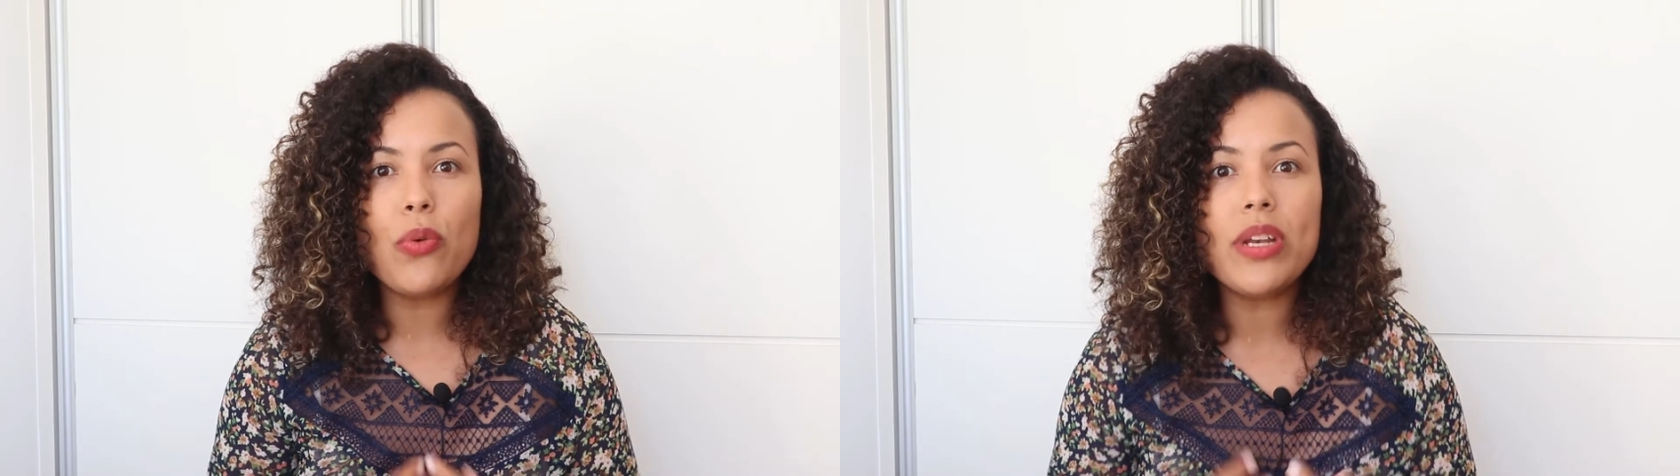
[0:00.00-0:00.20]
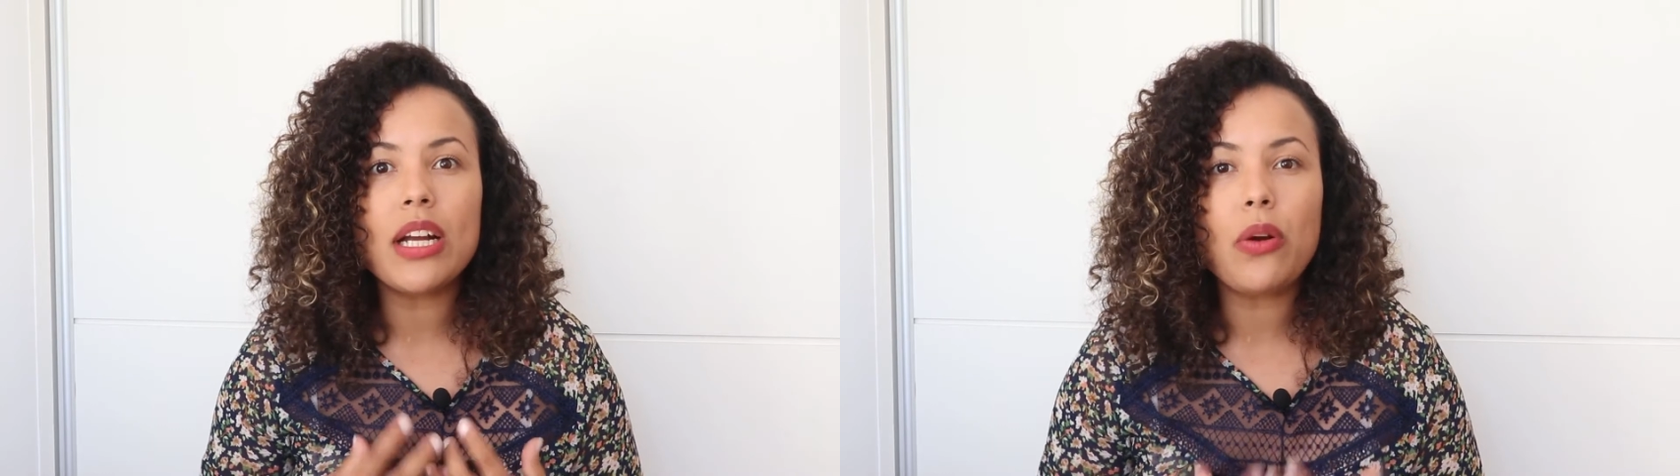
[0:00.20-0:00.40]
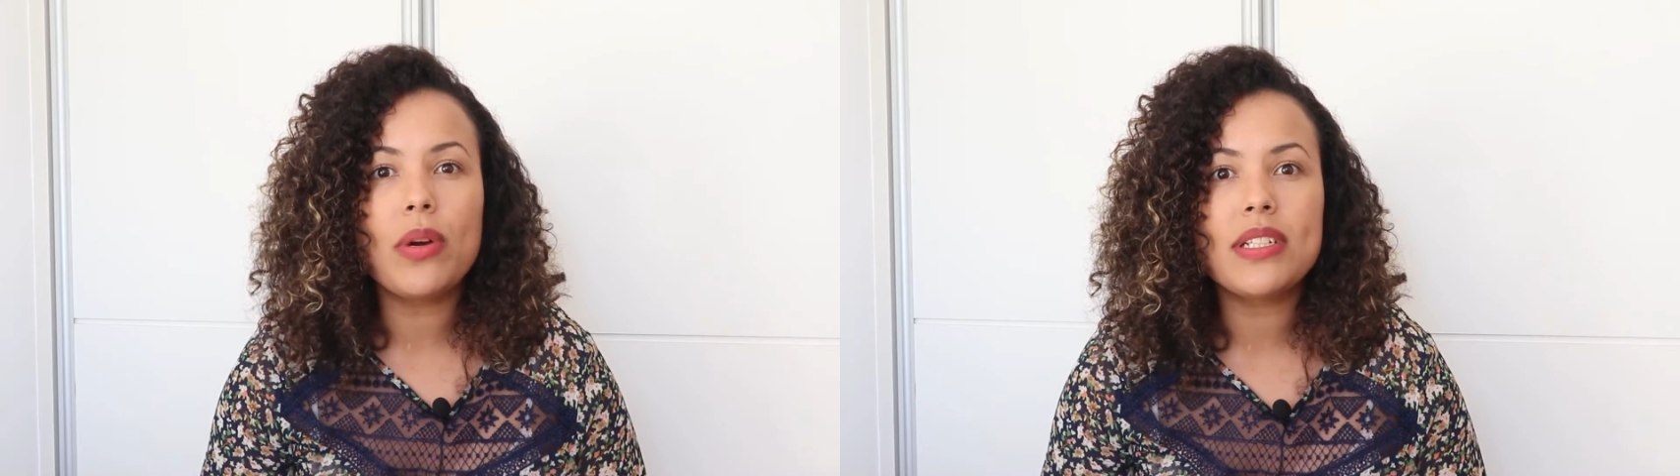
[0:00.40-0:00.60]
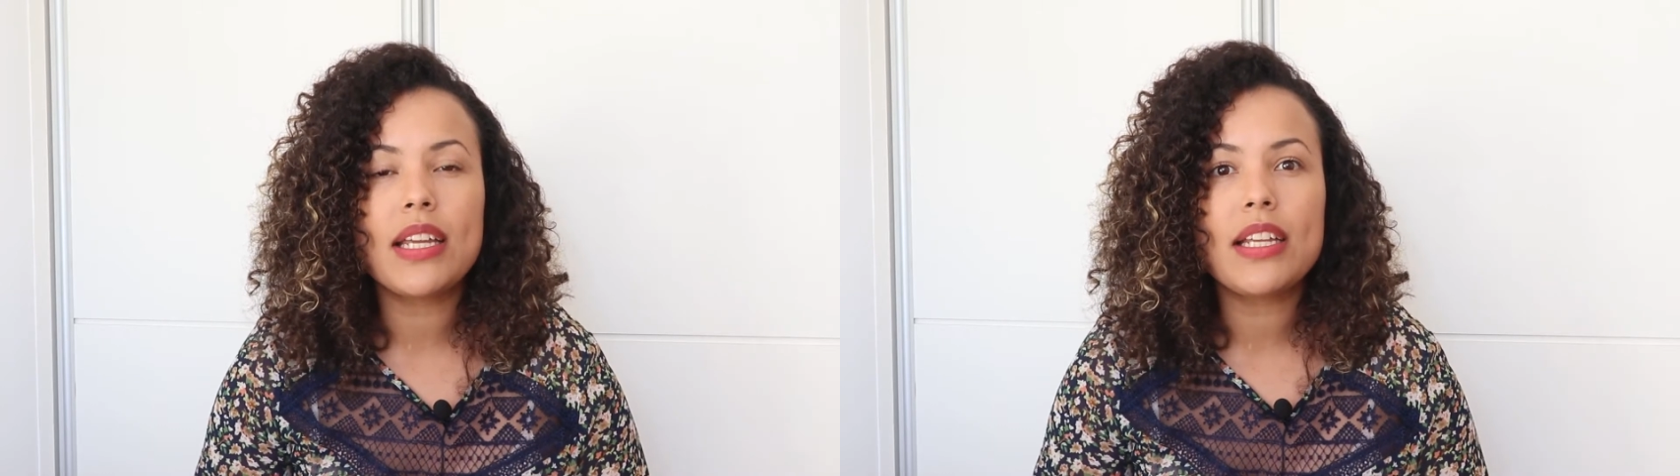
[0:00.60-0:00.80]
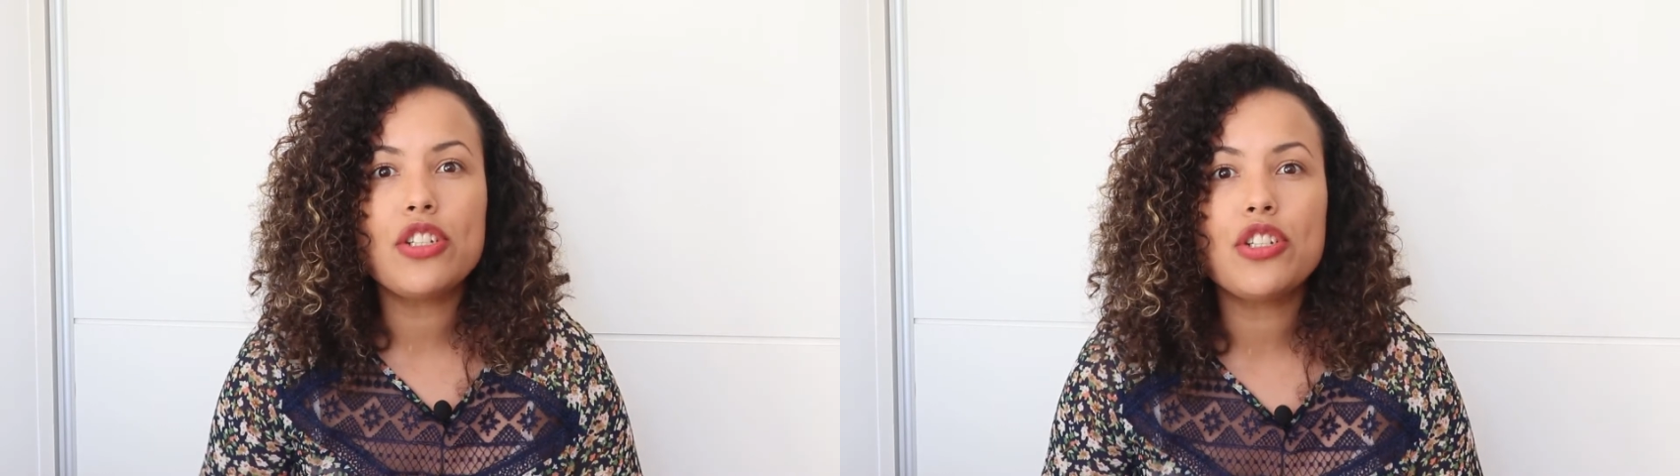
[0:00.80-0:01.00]
a única
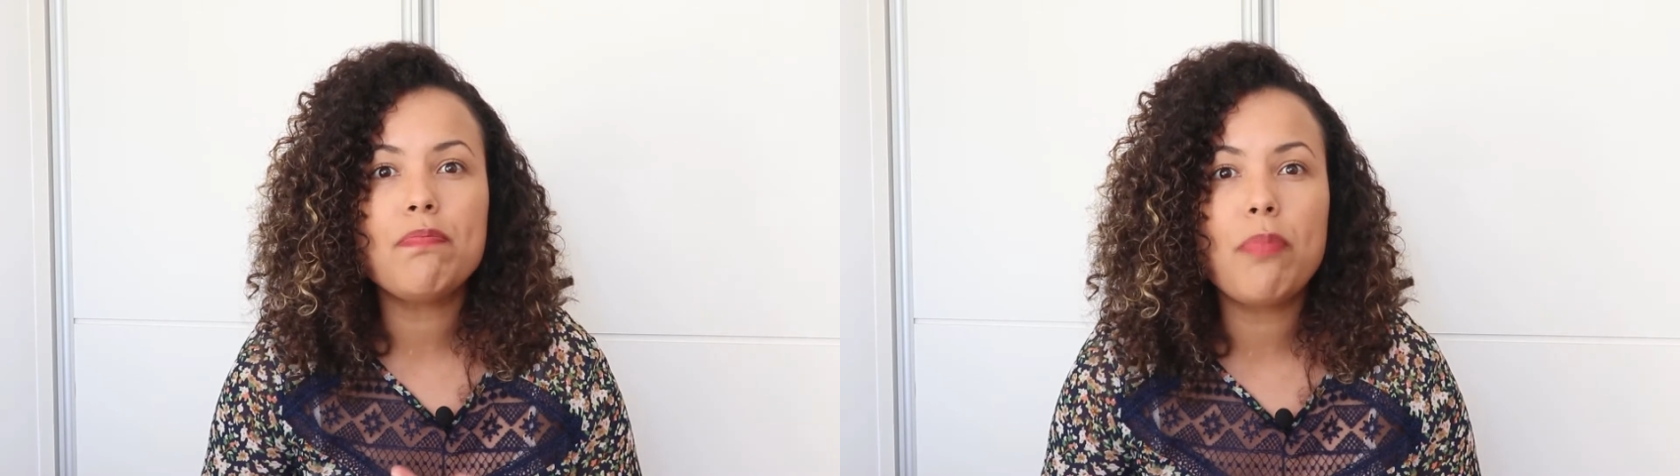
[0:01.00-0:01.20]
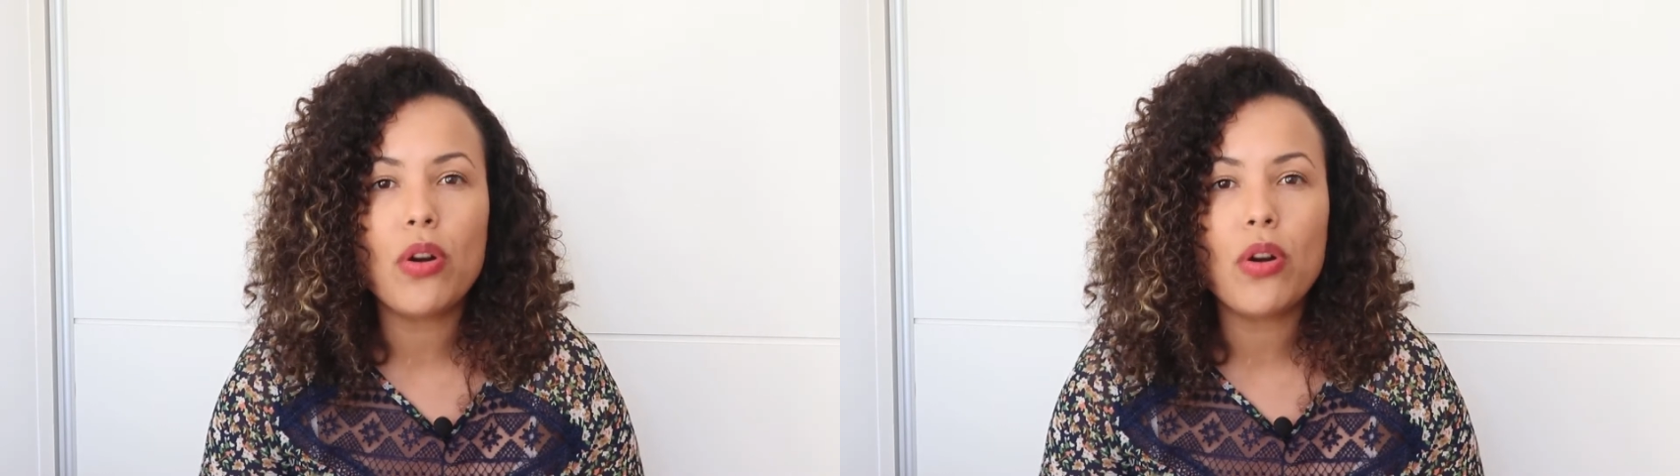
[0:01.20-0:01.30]
coisa que a gente